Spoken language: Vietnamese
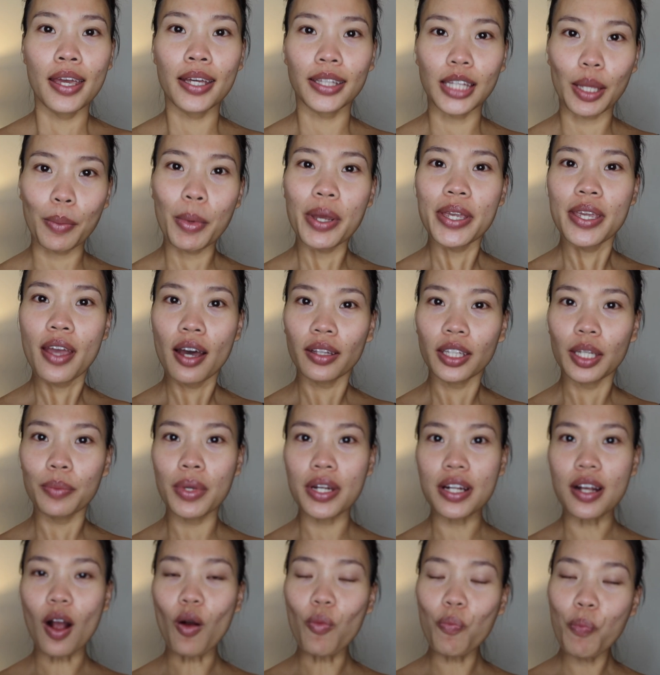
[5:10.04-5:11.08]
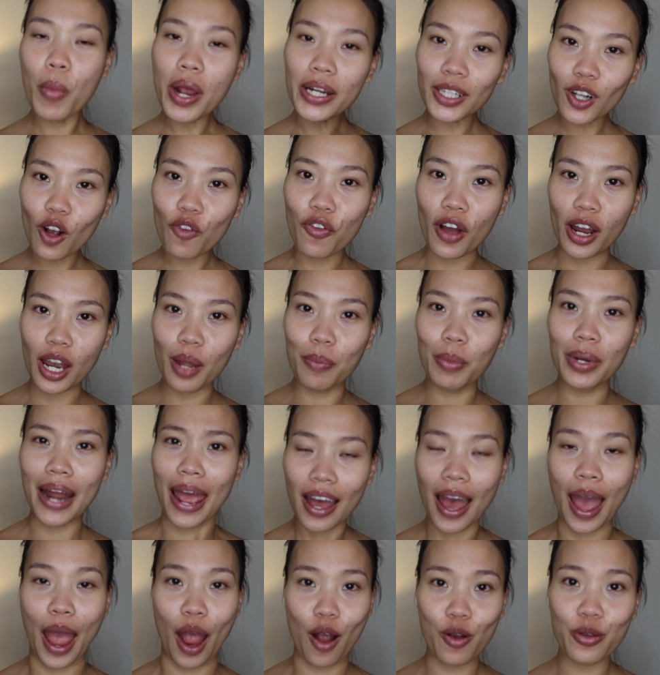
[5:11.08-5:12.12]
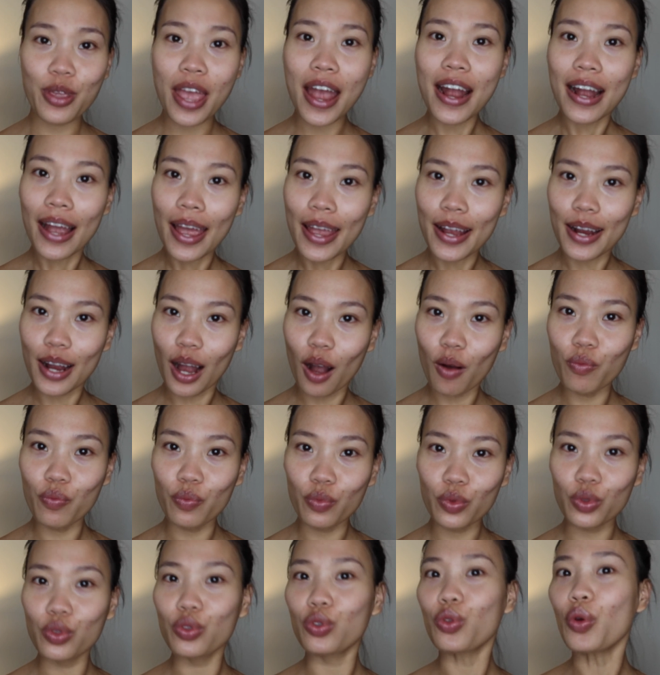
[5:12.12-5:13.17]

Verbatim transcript: hiện tại bây giờ thì mình không biết có phải là mình ảo giác hay không